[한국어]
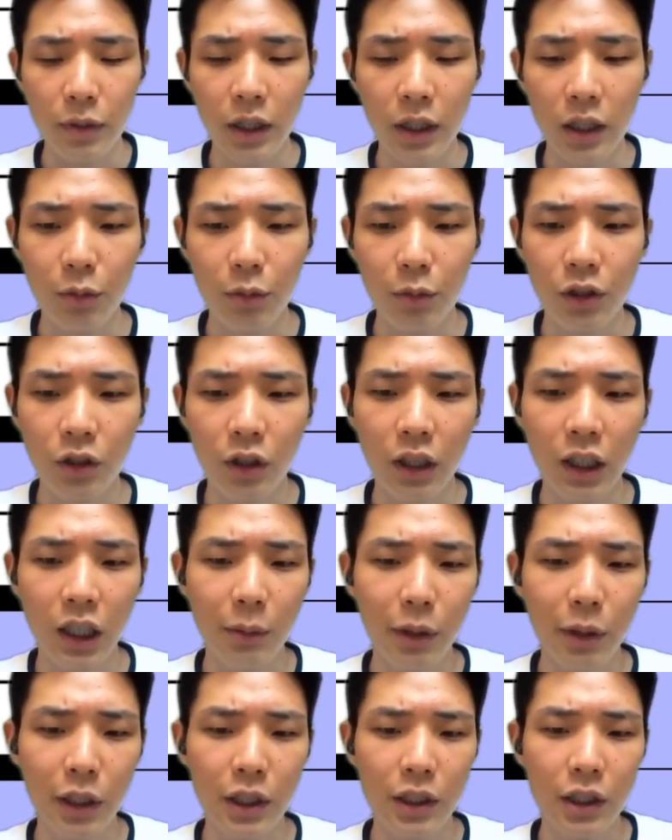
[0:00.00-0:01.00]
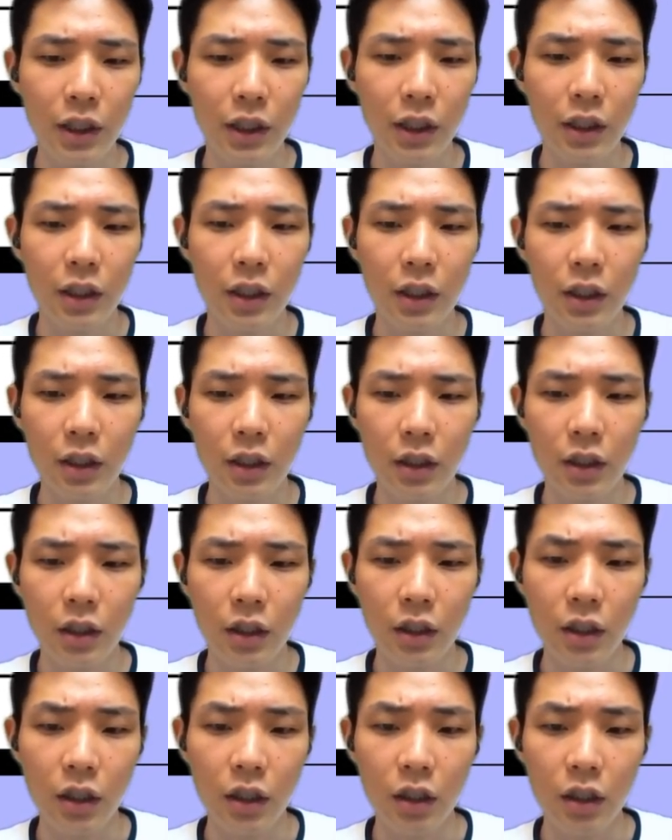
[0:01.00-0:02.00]
파라미터 하나만 있는
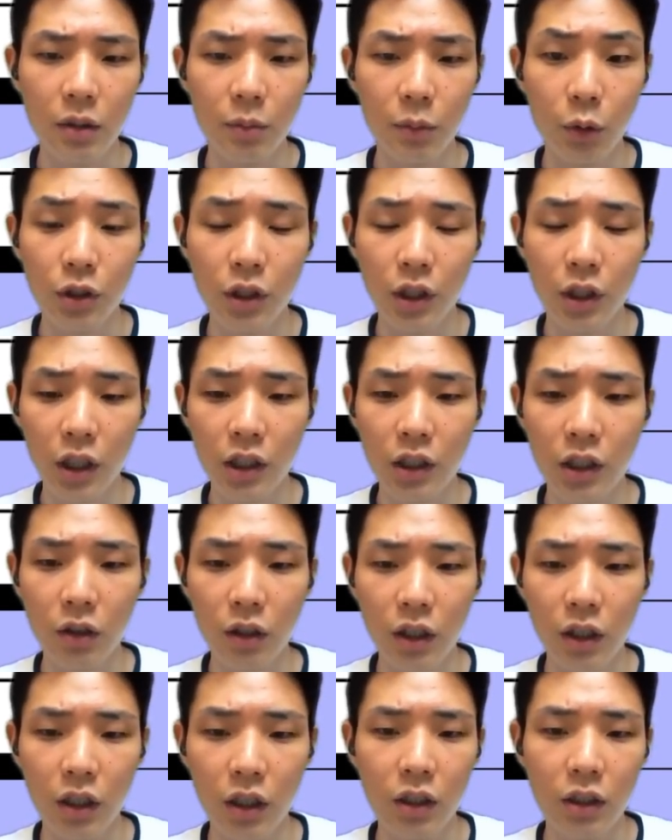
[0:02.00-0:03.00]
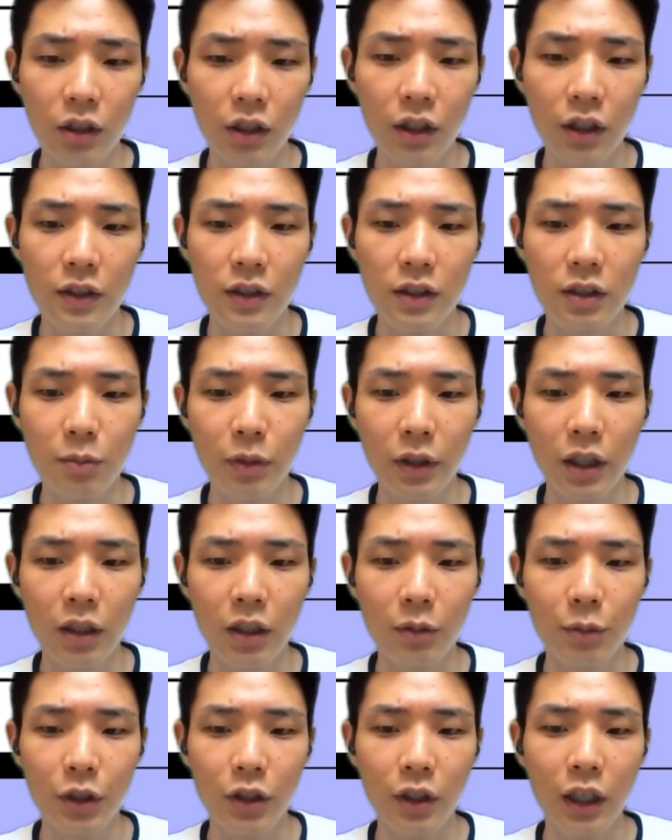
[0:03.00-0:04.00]
어, 모든 핸들러가 리퀘스트
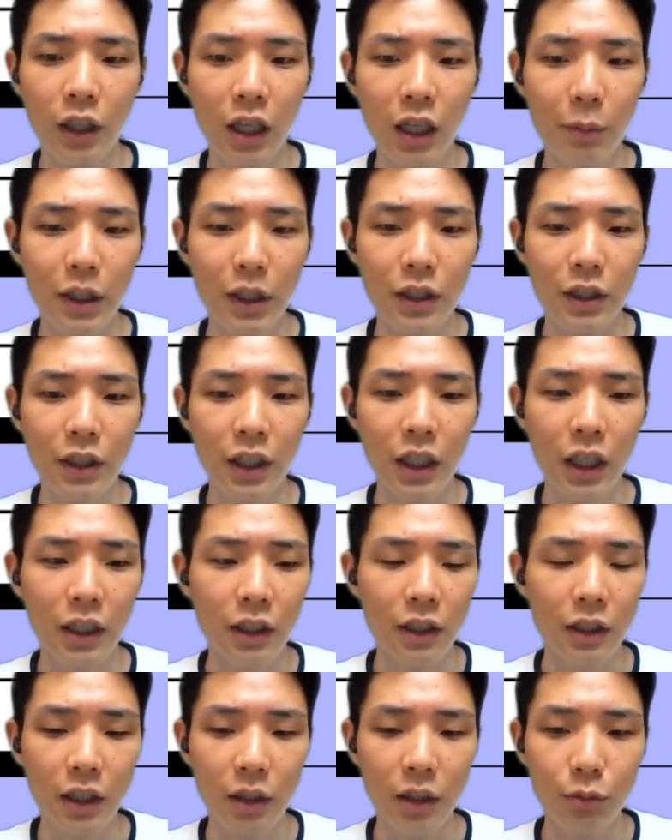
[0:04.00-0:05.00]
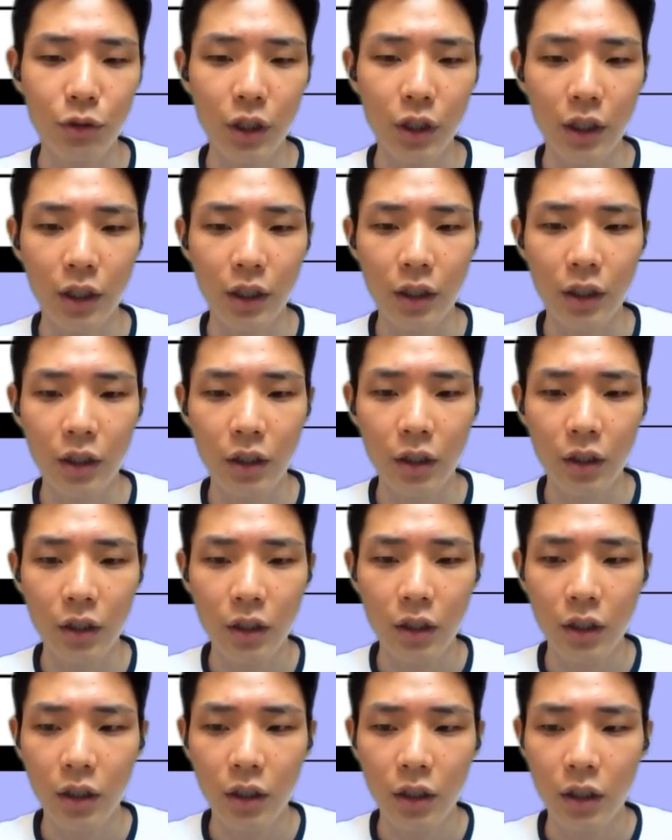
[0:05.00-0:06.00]
파라미터 하나만 있는 게 아니기 때문에
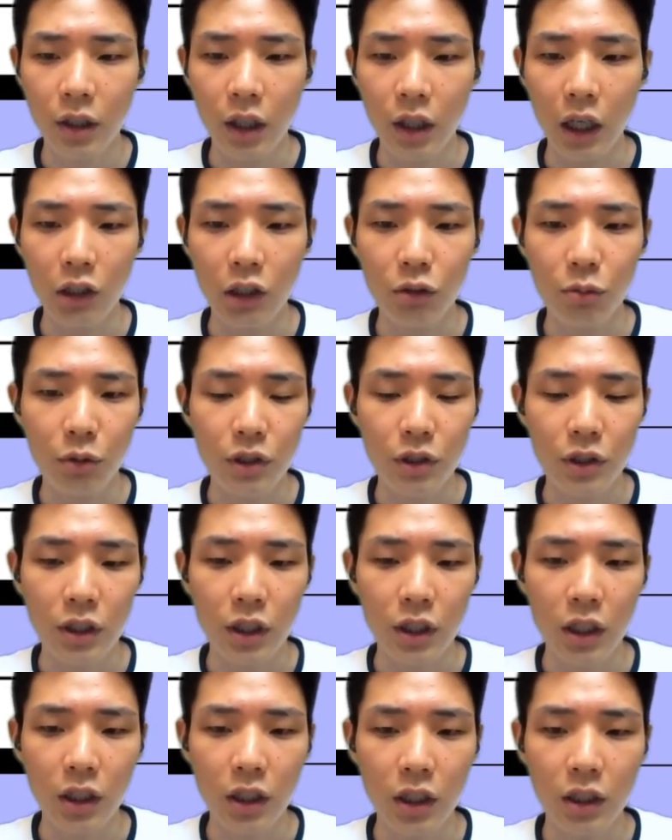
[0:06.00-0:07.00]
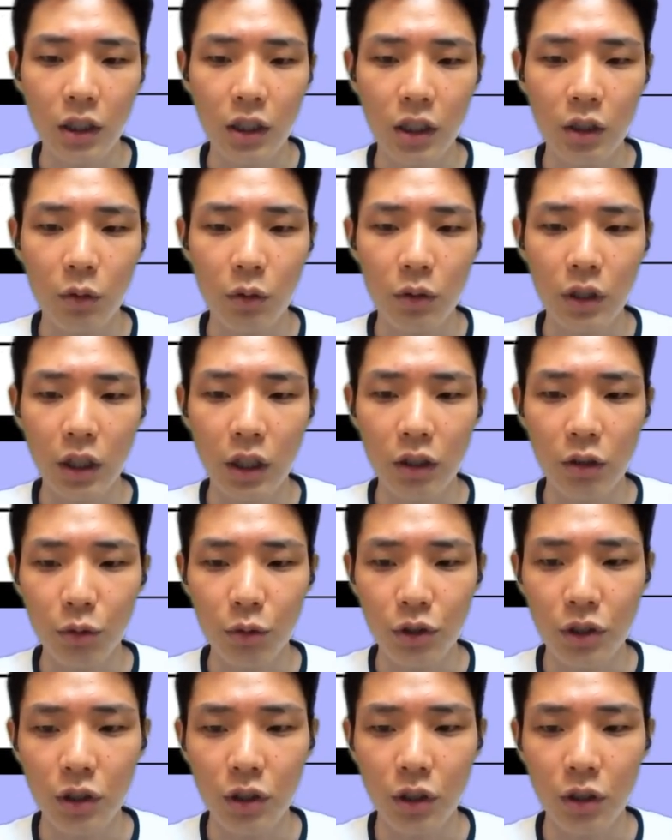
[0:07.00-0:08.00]
아규먼츠나 키워드
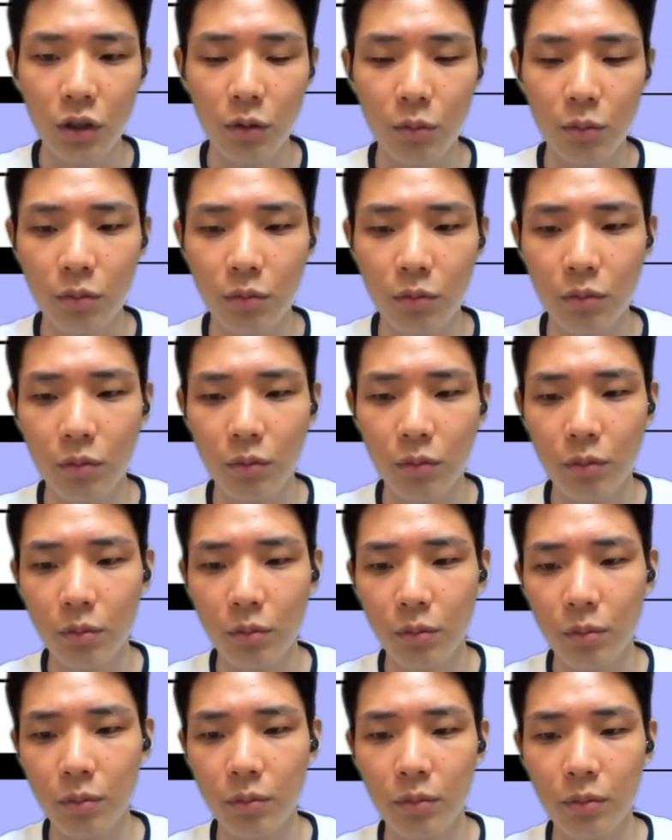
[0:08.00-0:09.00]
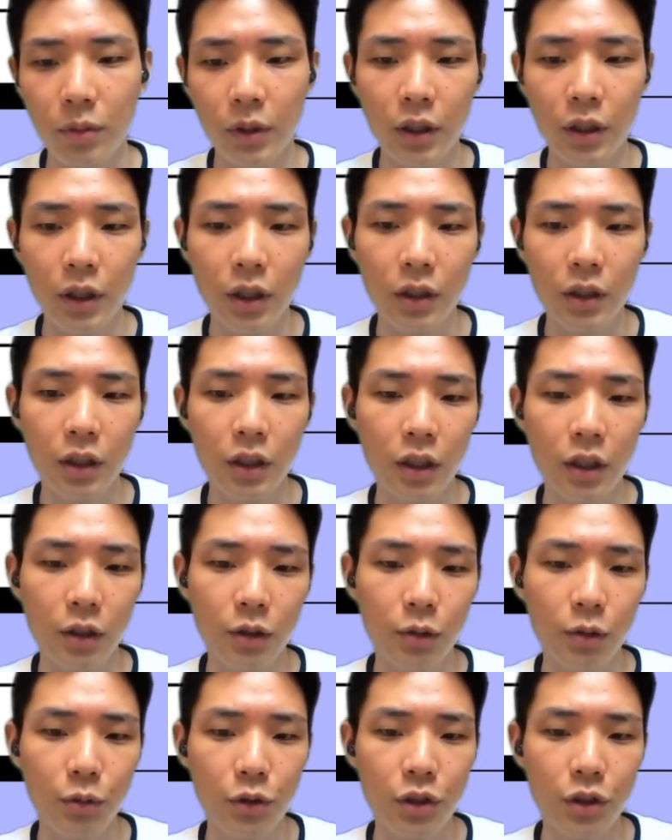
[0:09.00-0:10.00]
아규먼츠처럼 아리아딕
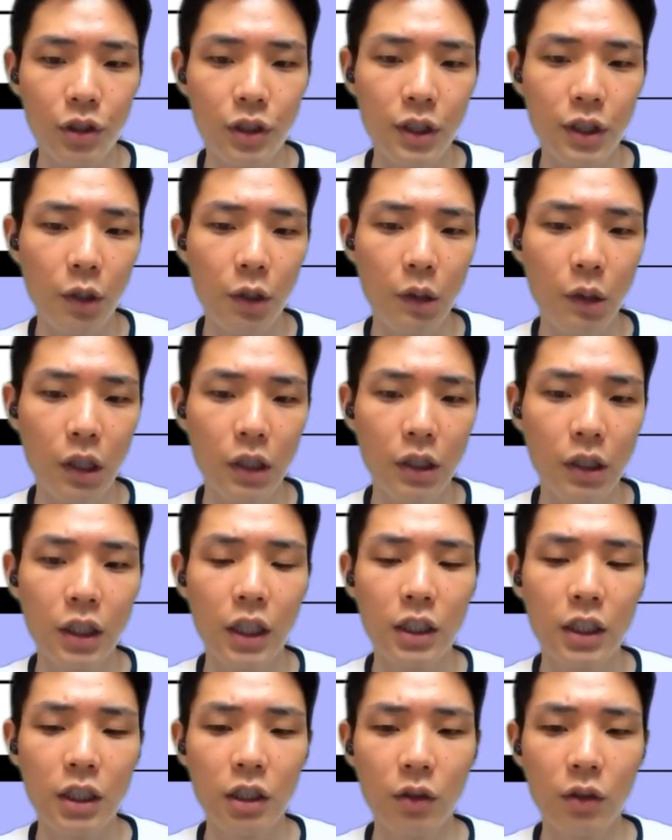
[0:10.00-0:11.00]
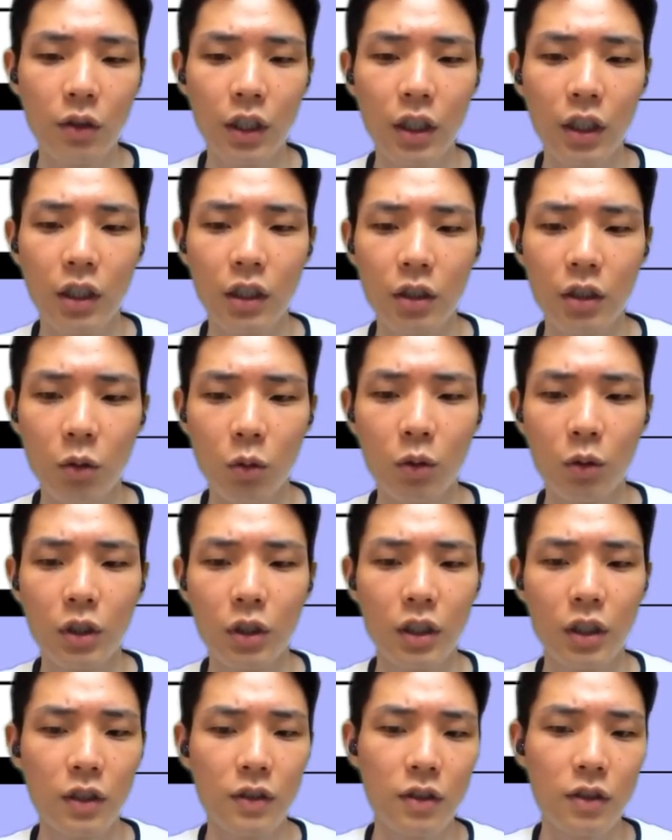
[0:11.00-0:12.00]
아규먼츠를 사용하는 핸들러에 로그
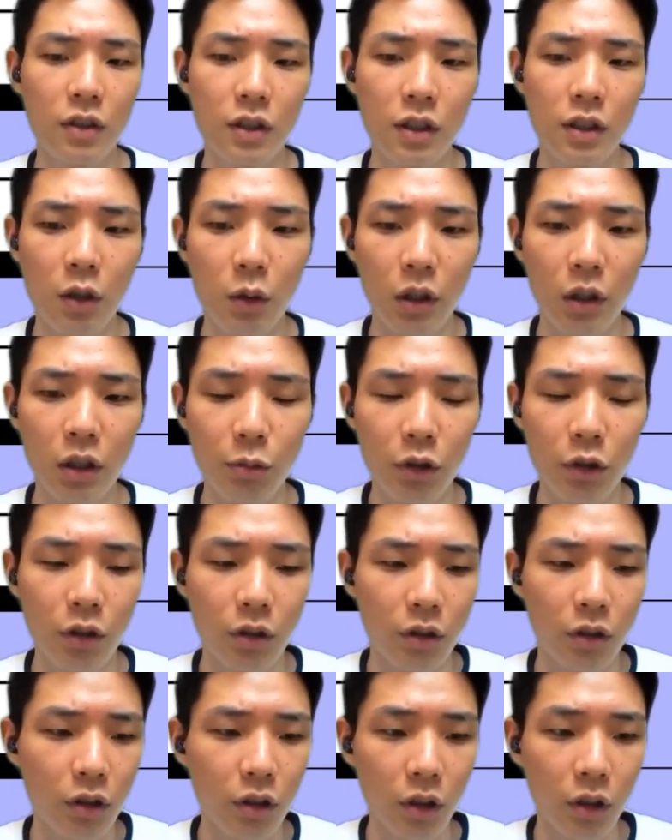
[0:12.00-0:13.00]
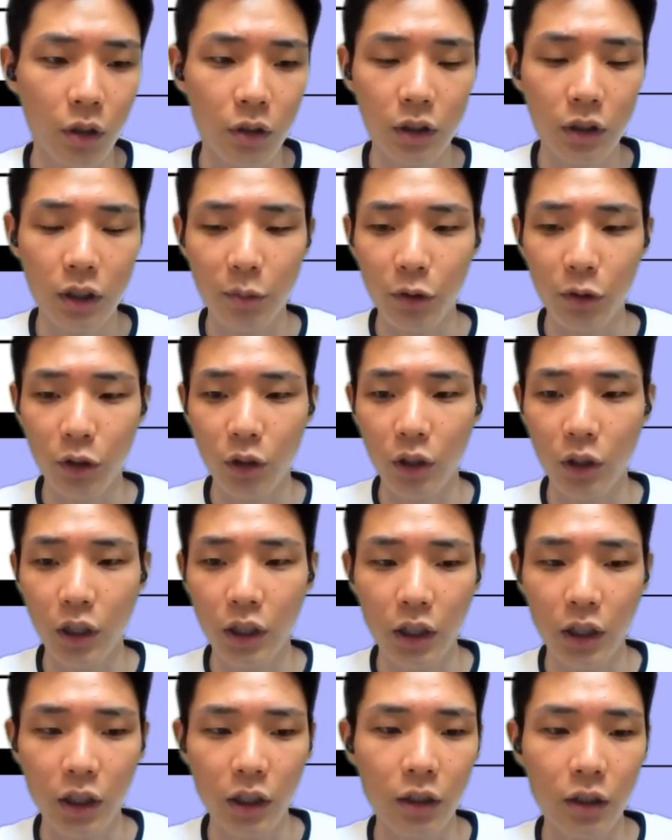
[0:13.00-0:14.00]
리퀘스트를 사용하려면 어떻게 변경해야
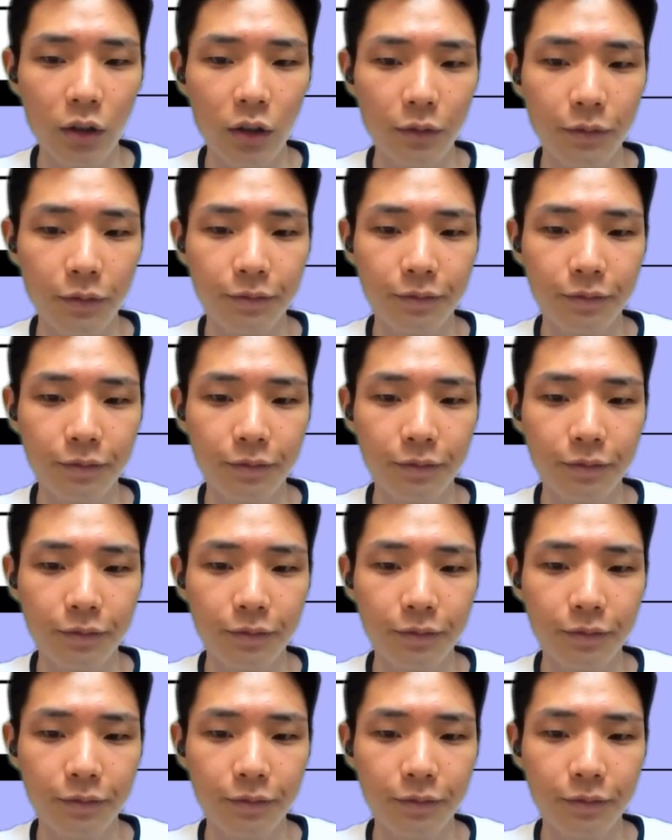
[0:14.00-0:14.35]
될까요?